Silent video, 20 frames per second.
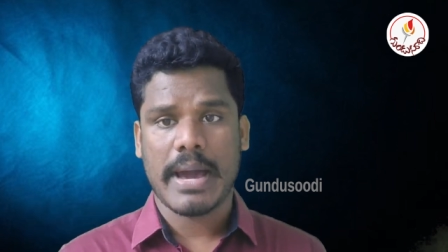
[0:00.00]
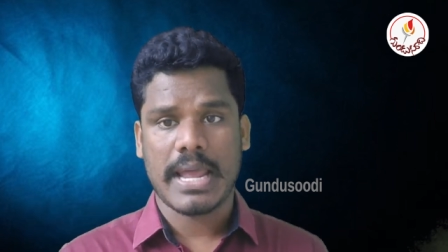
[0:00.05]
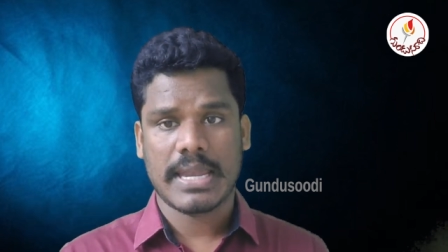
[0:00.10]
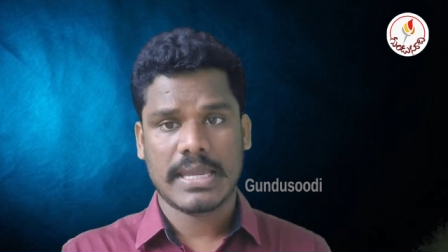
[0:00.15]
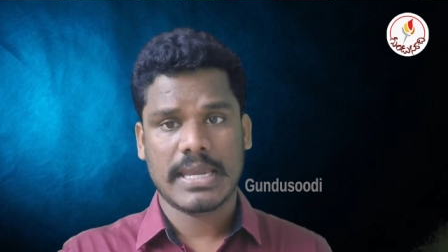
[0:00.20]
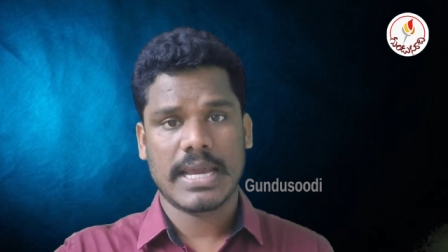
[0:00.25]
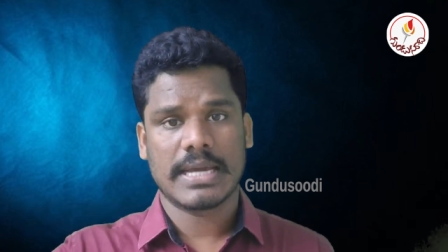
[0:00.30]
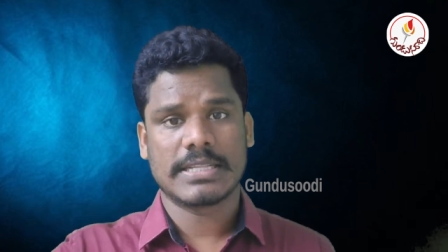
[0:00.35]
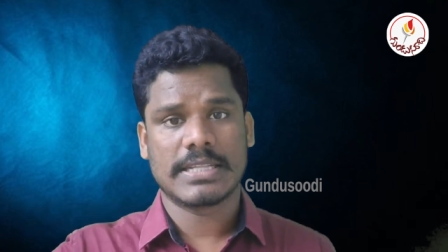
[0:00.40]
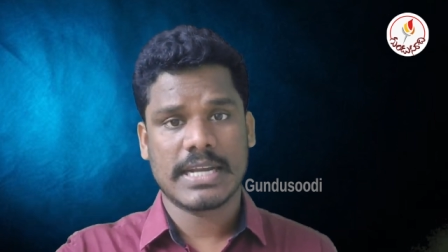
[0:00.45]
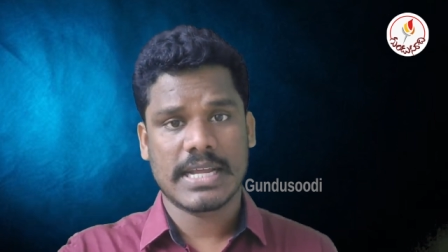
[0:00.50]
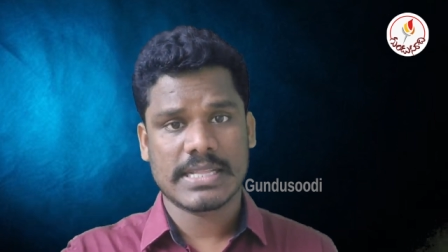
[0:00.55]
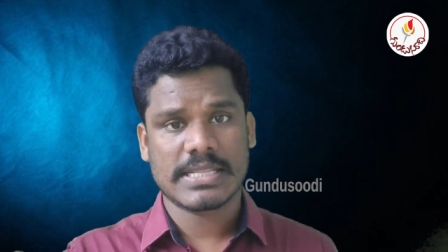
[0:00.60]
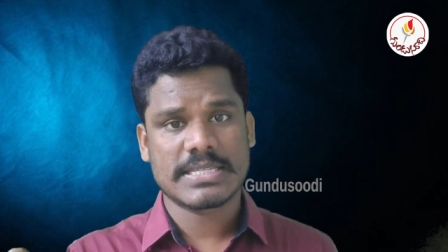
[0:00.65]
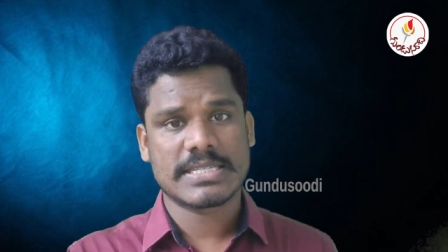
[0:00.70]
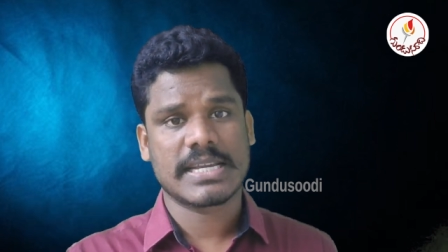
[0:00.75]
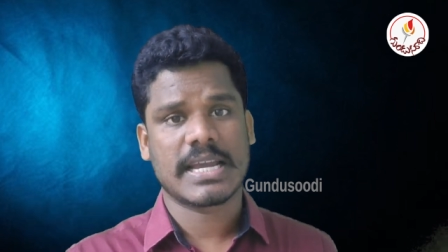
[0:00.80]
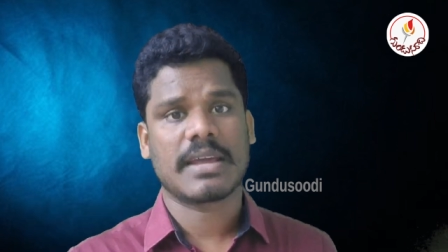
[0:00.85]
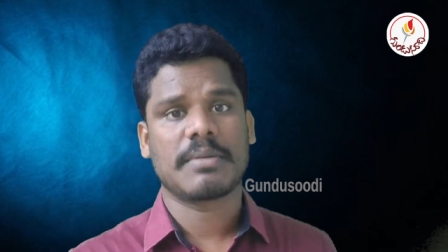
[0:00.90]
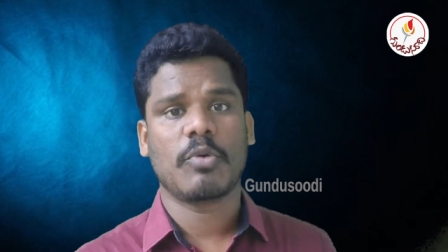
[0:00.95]
పార్టీ
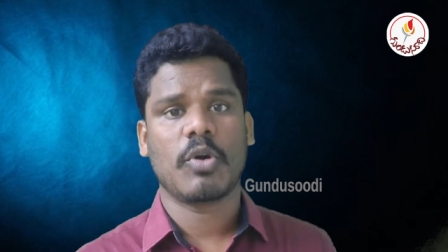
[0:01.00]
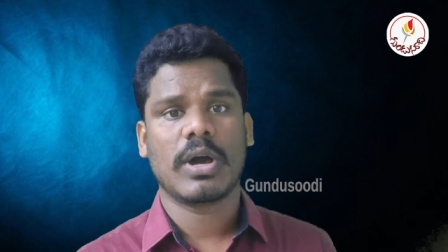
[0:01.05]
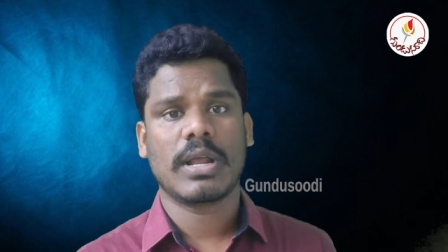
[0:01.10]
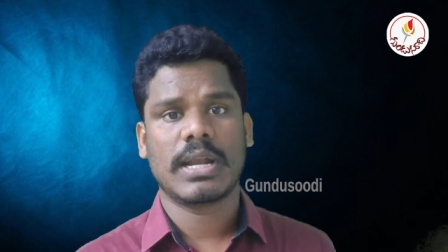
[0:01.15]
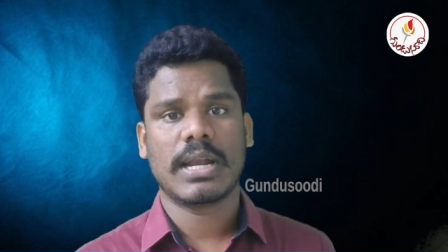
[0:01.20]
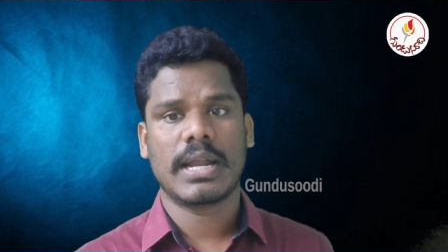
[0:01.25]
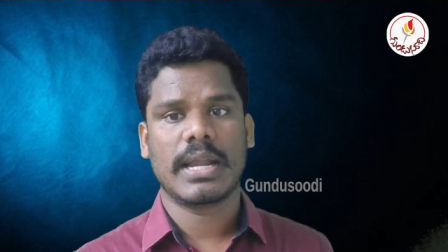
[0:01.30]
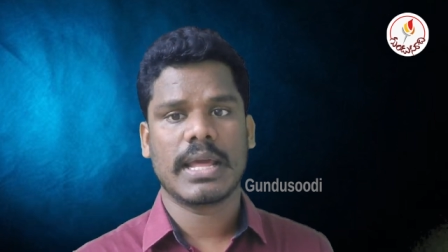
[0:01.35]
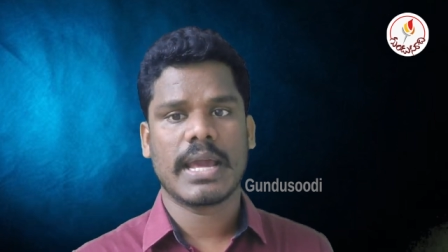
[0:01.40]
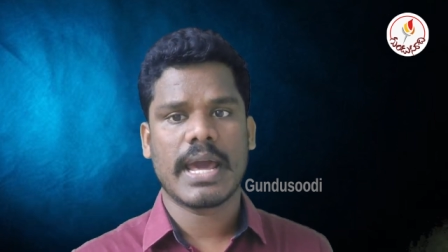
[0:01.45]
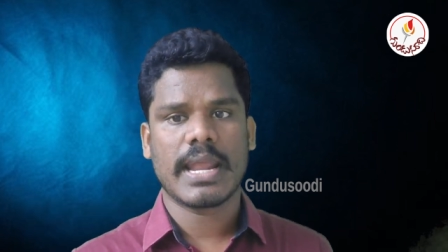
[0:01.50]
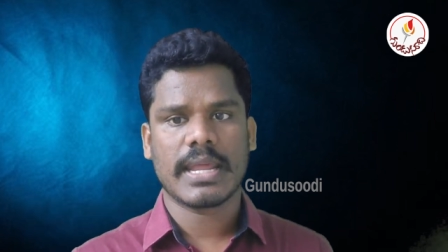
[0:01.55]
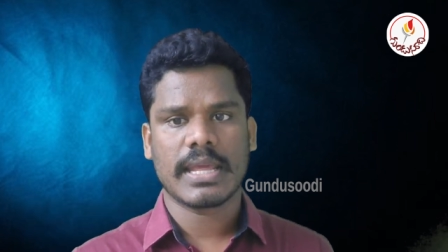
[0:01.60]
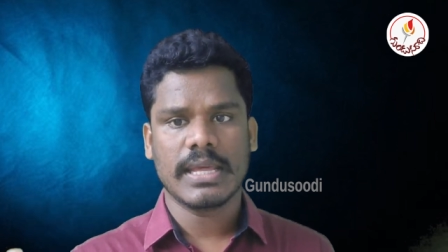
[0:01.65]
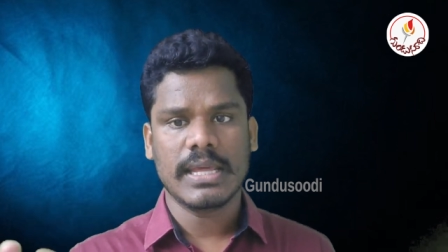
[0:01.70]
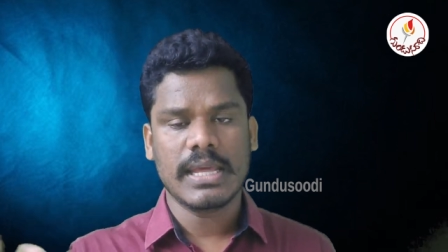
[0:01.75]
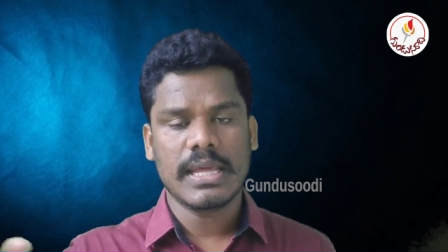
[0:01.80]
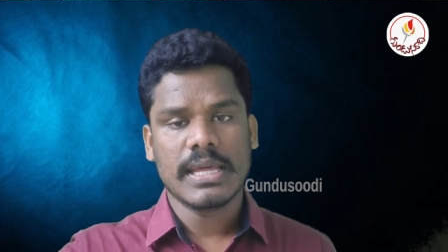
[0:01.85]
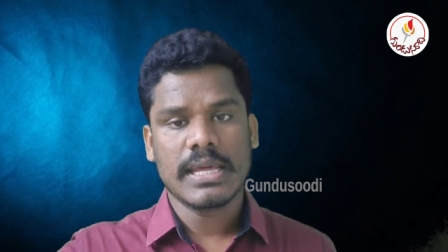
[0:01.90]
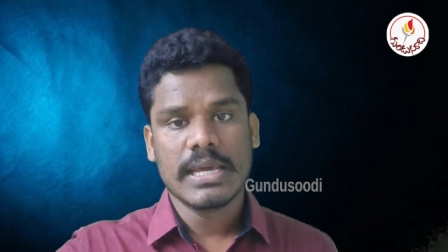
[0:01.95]
అధినేత జగన్మోహన్ రెడ్డి
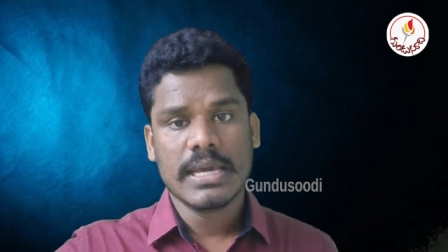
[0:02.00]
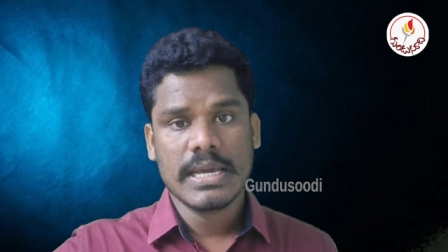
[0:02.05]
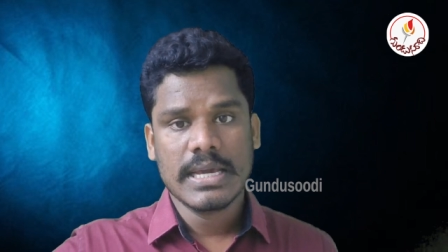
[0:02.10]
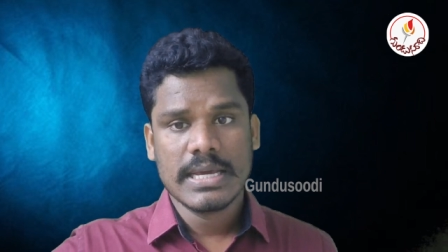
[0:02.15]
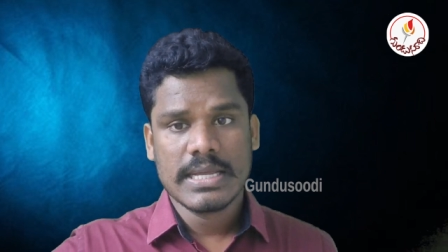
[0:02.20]
గారికి